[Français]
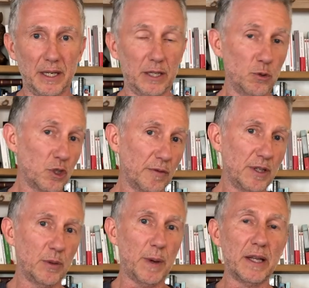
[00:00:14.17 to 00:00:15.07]
Et donc j'ai
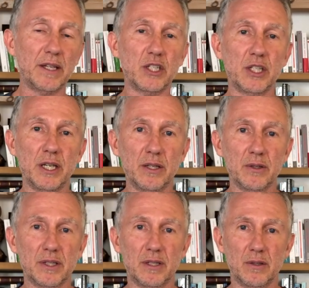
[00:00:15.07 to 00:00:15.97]
envie de partager
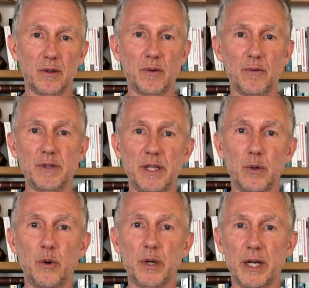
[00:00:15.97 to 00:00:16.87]
dans cette
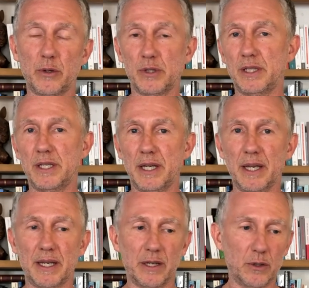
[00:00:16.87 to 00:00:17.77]
vidéo quelques
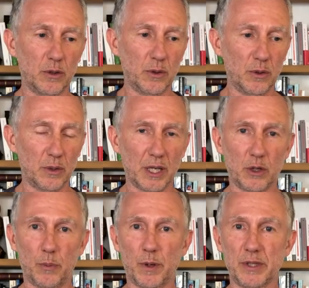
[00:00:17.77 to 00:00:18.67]
idées, quelques,
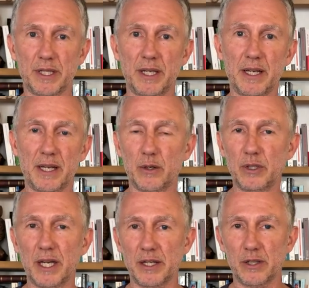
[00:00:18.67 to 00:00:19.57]
quelques pensées, quelques
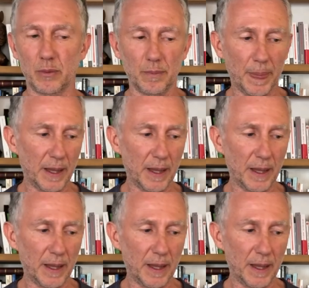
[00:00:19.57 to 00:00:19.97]
directions.